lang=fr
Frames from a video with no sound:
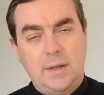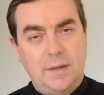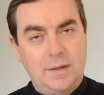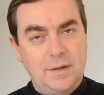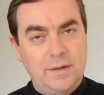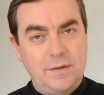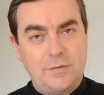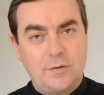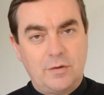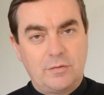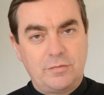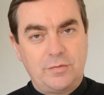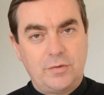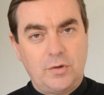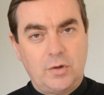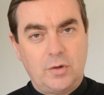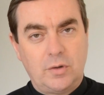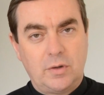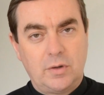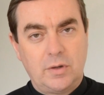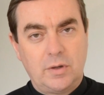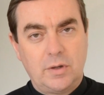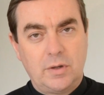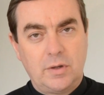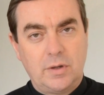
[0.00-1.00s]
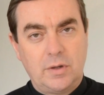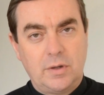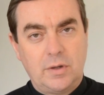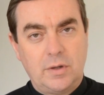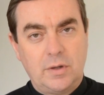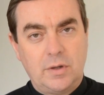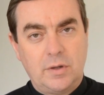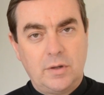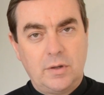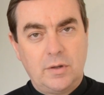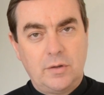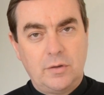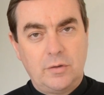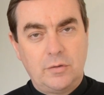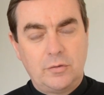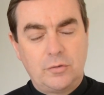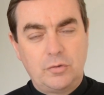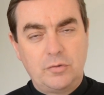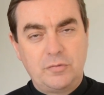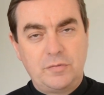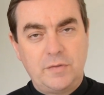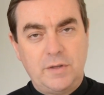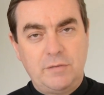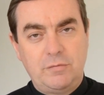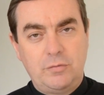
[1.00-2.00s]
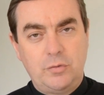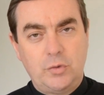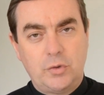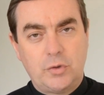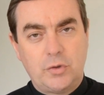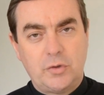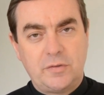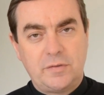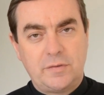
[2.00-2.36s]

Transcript: Les enfants, souvenez-vous que